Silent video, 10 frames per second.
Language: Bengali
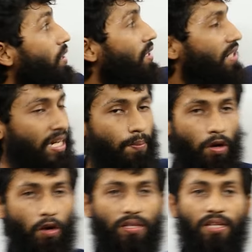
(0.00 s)
উইথ এ থ্রেড বল
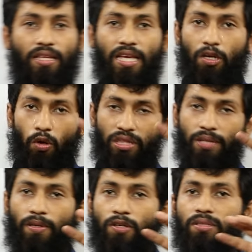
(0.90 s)
অর্থাৎ এই
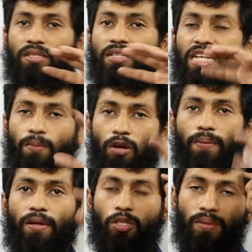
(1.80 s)
কনসেপ্টটা হচ্ছে থ্রেড বলের
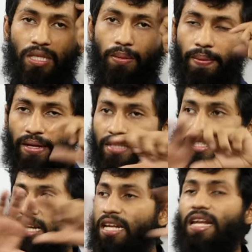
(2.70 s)
মাধ্যমে কিভাবে একটা
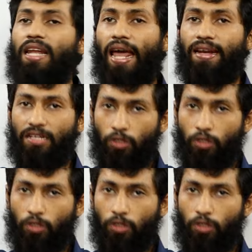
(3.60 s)
চ্যানেলের লাইনটা